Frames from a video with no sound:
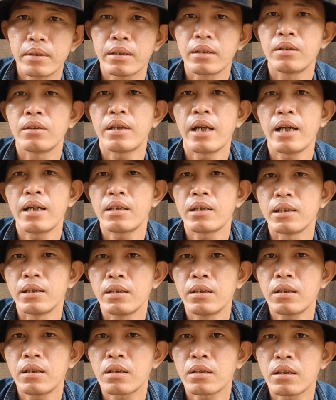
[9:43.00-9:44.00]
người ta
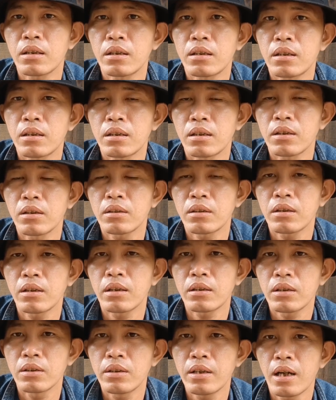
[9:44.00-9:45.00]
chửi cho, cho, cho,
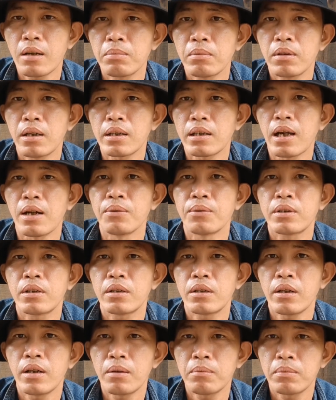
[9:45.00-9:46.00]
chửi ông là
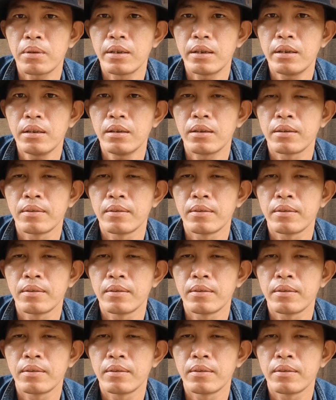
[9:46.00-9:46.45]
tội cho ông nữa